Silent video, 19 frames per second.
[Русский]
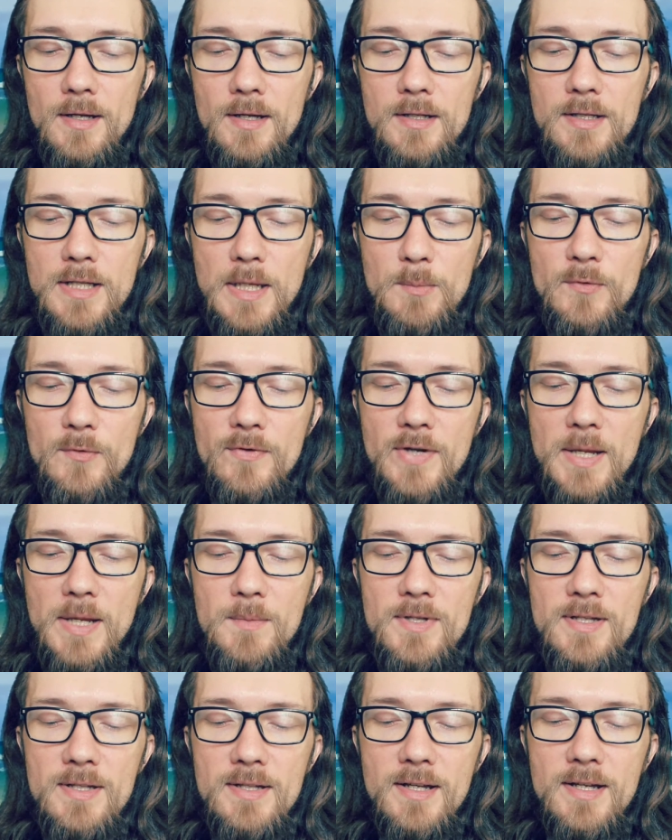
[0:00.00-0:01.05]
К тому
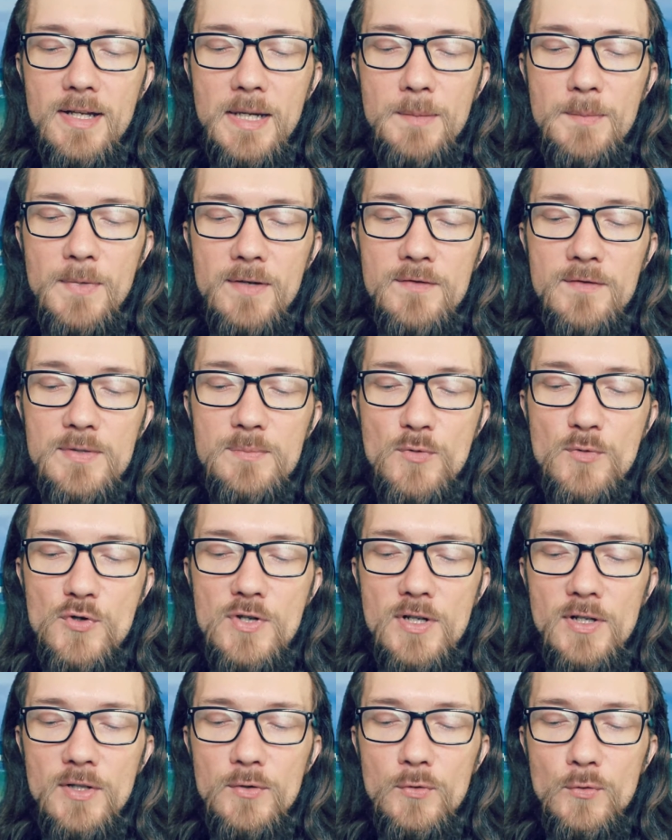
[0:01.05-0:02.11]
времени Драгомир
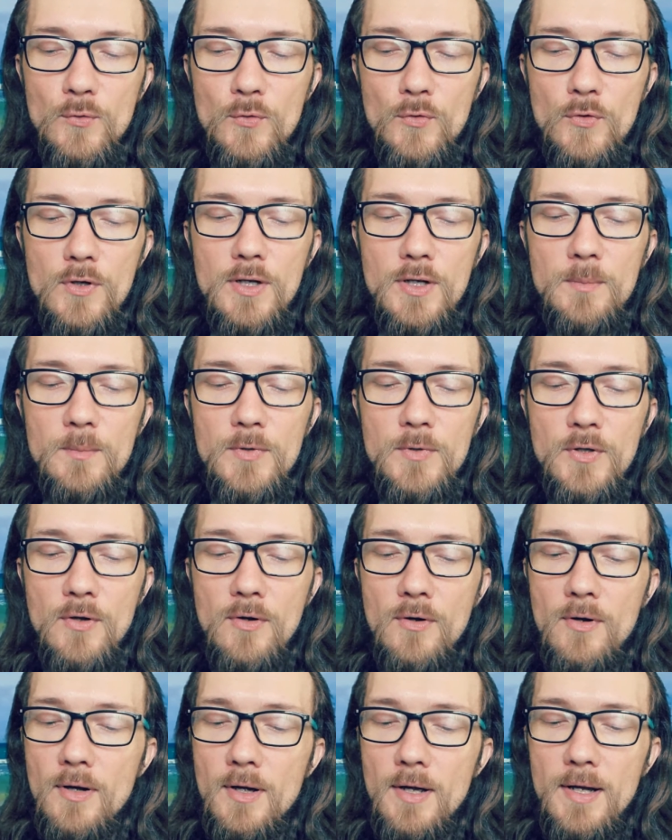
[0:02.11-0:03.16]
возмужал духом,
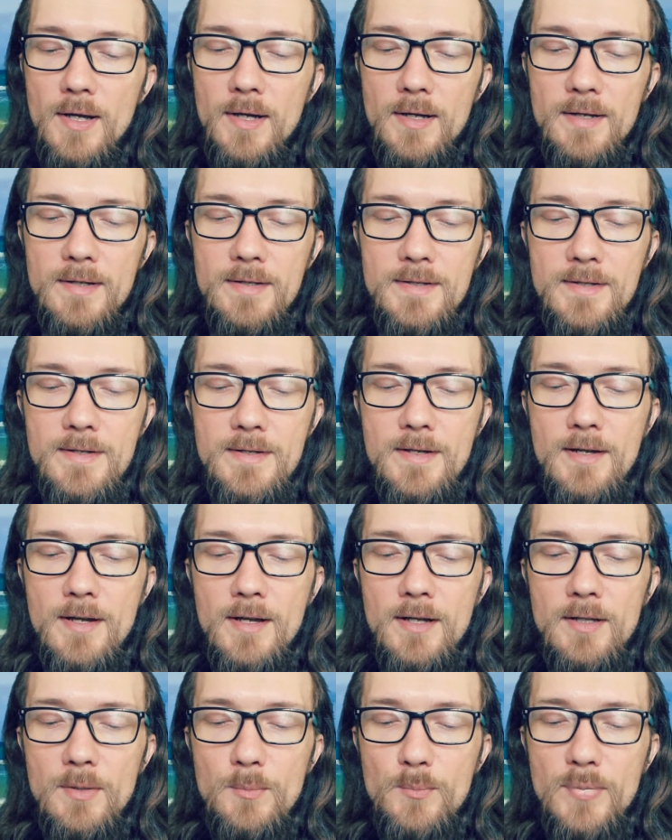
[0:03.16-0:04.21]
но
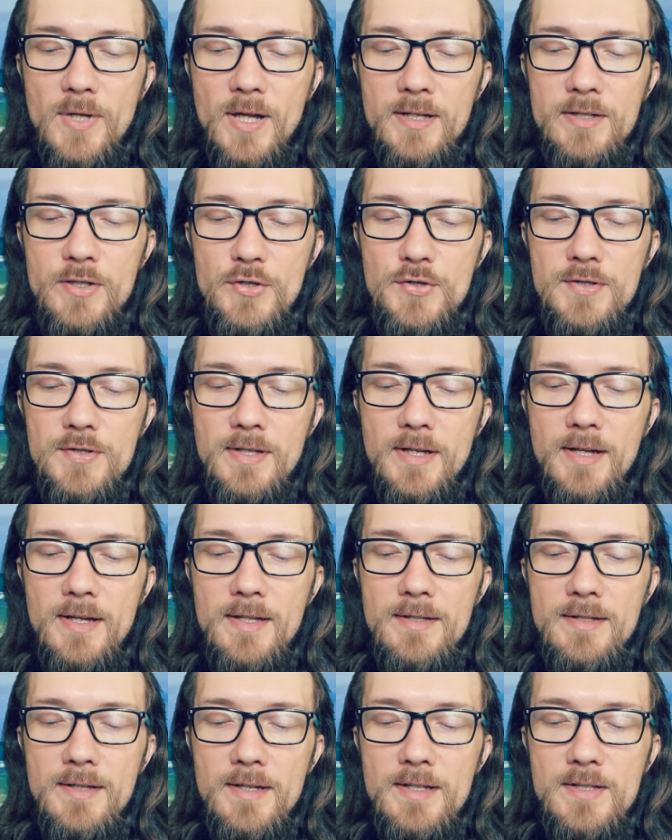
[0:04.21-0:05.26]
телом практически
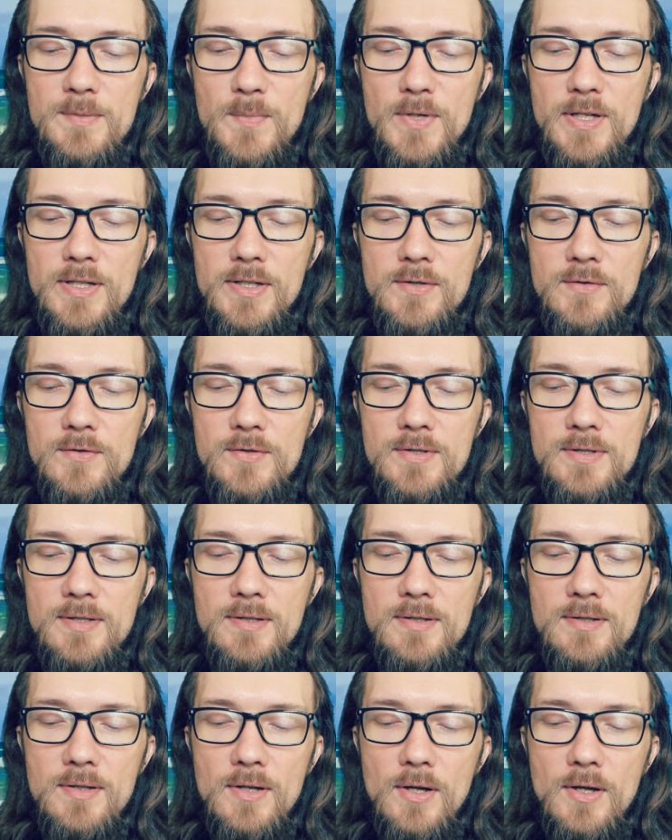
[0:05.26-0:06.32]
не
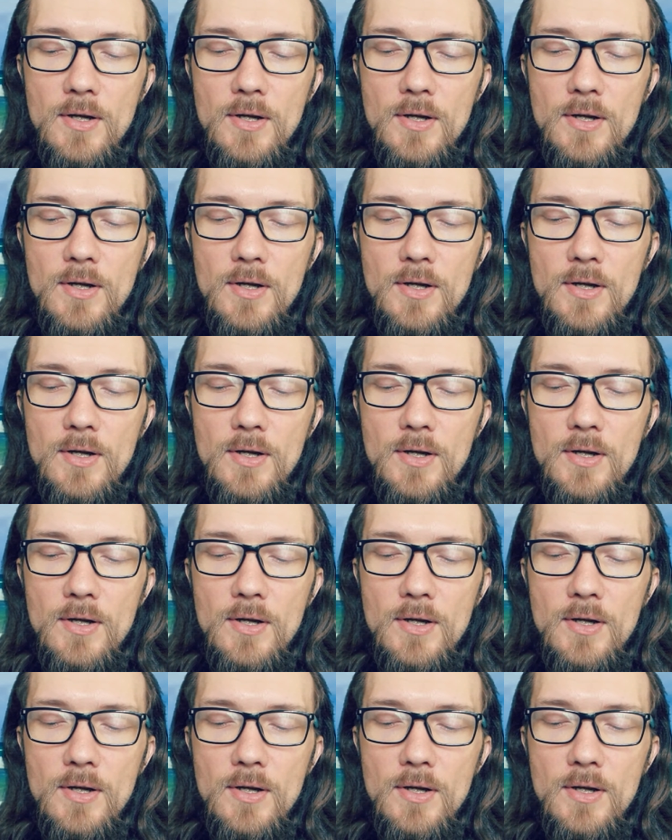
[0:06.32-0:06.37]
изменился.